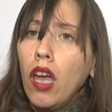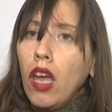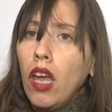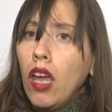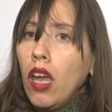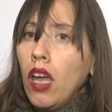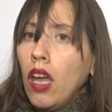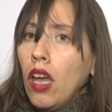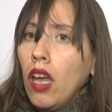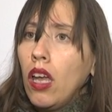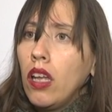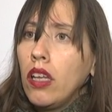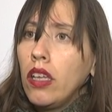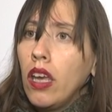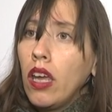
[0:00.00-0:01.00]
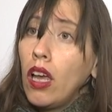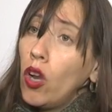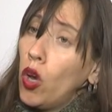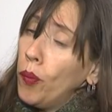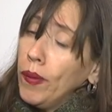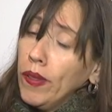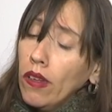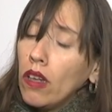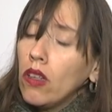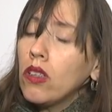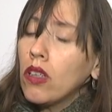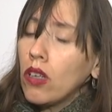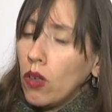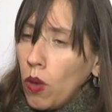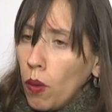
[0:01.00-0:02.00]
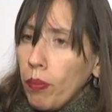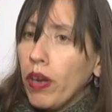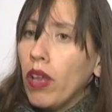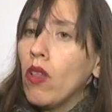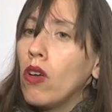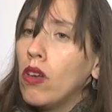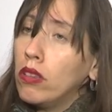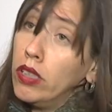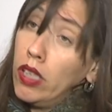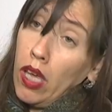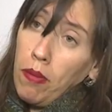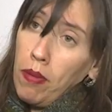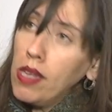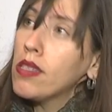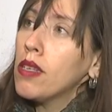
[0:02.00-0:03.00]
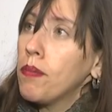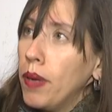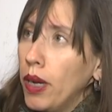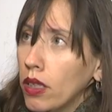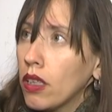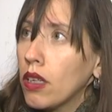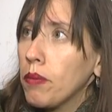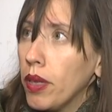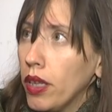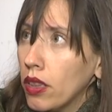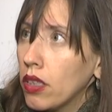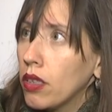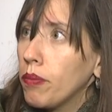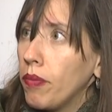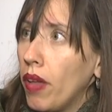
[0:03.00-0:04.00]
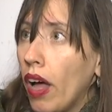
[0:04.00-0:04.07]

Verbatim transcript: eh, y es el hospital donde lo ha operado 10 veces prácticamente.